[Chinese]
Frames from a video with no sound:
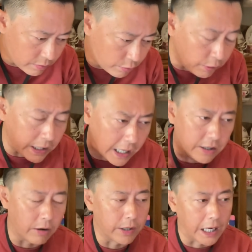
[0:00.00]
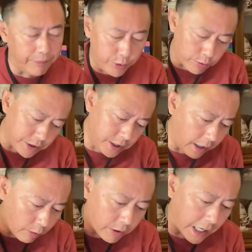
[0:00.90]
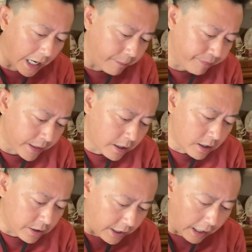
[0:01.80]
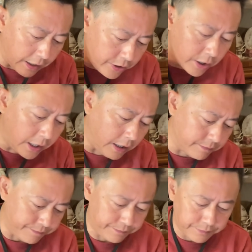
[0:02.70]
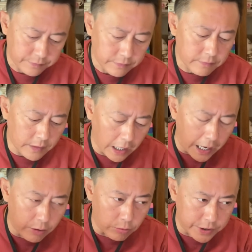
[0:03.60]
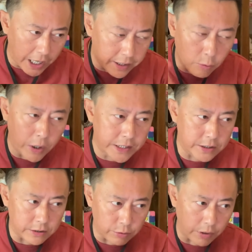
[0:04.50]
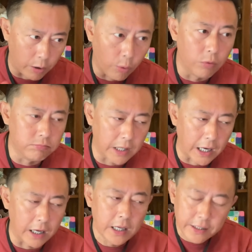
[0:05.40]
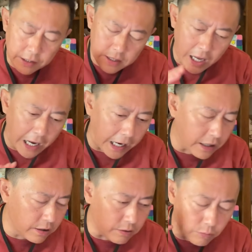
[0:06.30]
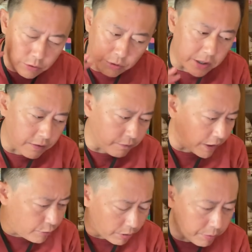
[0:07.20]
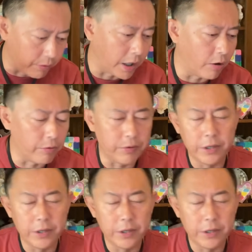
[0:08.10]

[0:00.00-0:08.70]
最大挑战就是心理落差、体力精力，还有家庭关系，就是老公啊，您的孩子，我觉得完全不用考虑，